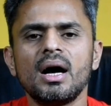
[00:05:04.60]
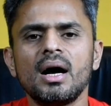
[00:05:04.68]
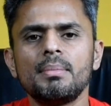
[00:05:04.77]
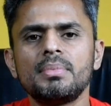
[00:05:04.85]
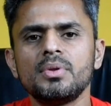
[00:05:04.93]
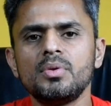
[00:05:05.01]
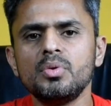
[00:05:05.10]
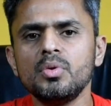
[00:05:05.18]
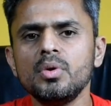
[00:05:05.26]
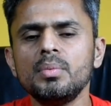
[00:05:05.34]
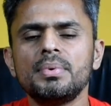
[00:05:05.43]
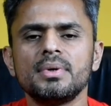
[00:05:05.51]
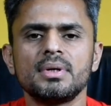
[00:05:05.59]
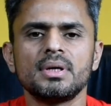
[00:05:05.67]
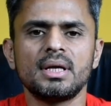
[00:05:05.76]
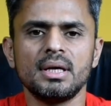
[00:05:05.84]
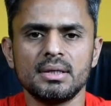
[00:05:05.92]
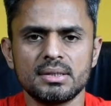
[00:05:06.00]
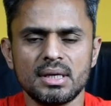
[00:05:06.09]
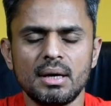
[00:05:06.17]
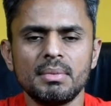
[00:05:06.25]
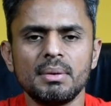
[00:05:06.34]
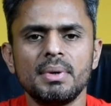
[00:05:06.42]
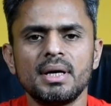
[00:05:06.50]
आप धूप के
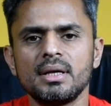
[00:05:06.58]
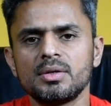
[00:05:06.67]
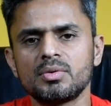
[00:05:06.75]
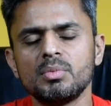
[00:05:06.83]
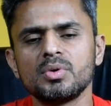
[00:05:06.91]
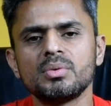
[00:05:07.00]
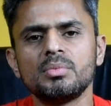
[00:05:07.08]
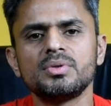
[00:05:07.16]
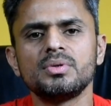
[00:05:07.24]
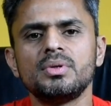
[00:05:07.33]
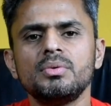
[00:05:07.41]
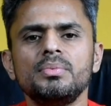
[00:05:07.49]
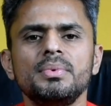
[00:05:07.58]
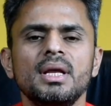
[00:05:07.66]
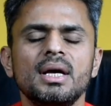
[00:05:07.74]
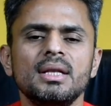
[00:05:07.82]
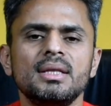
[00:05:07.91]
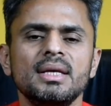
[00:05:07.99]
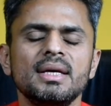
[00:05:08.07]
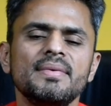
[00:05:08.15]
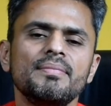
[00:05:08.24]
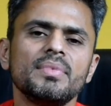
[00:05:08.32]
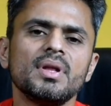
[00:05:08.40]
सामने बैठें सुबह सुबह जो धूप निकलती है